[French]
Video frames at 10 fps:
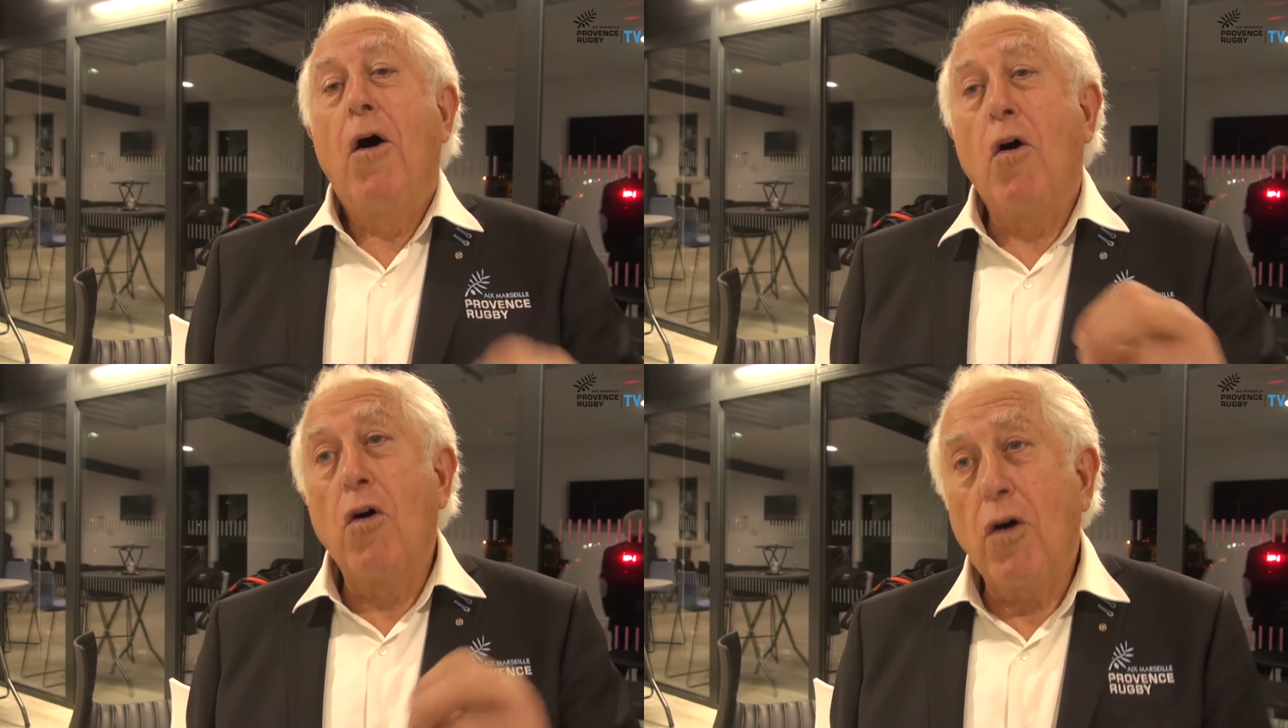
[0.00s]

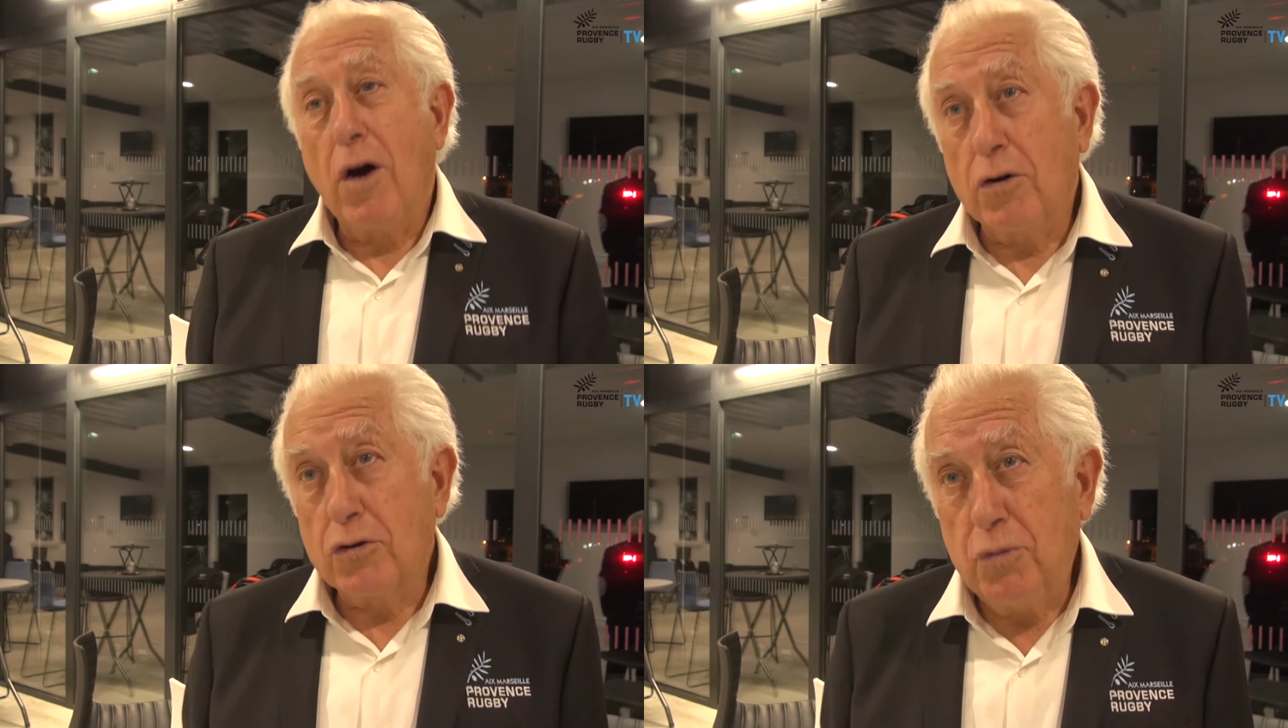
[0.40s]
On leur
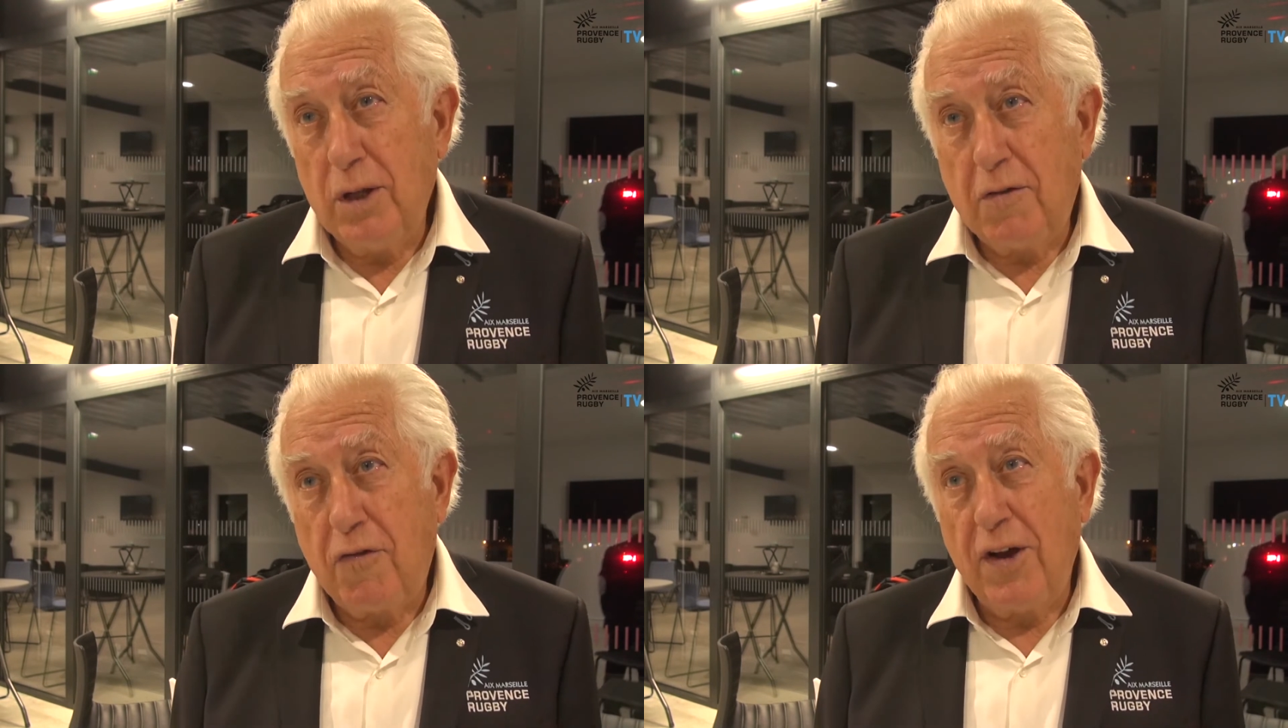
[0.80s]
a
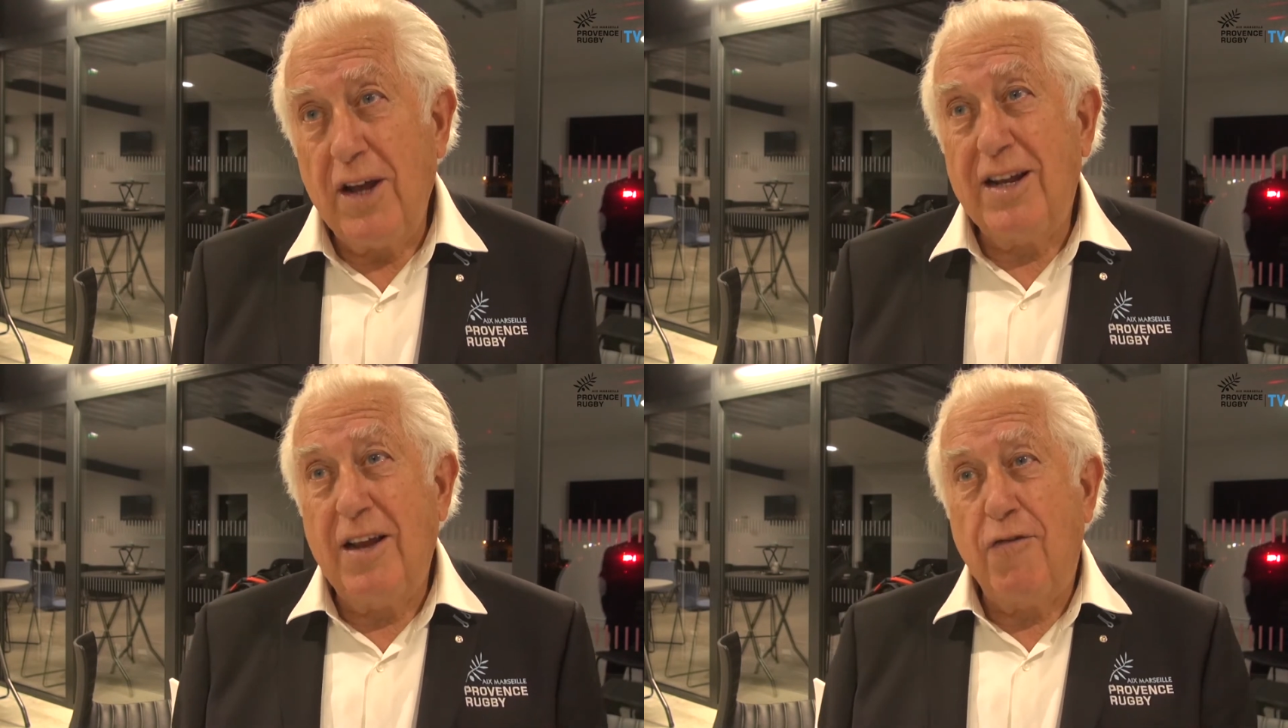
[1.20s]
ensuite
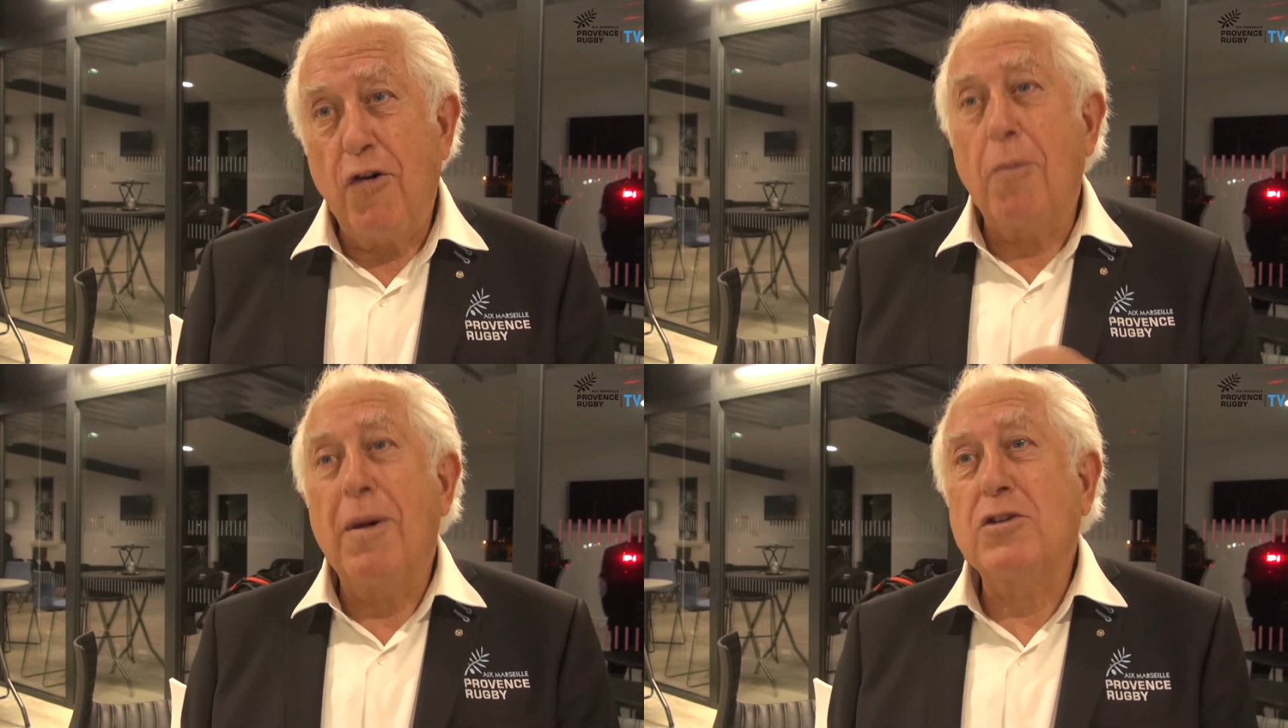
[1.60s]
fait des
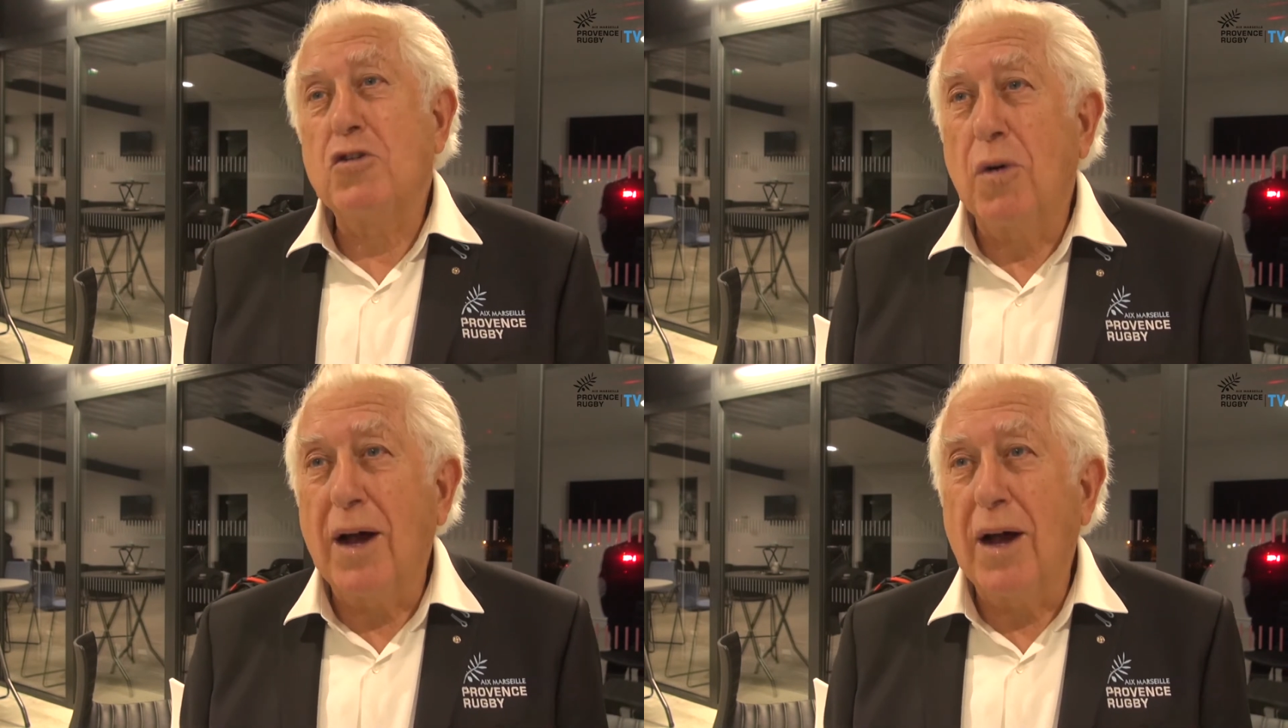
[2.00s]
formations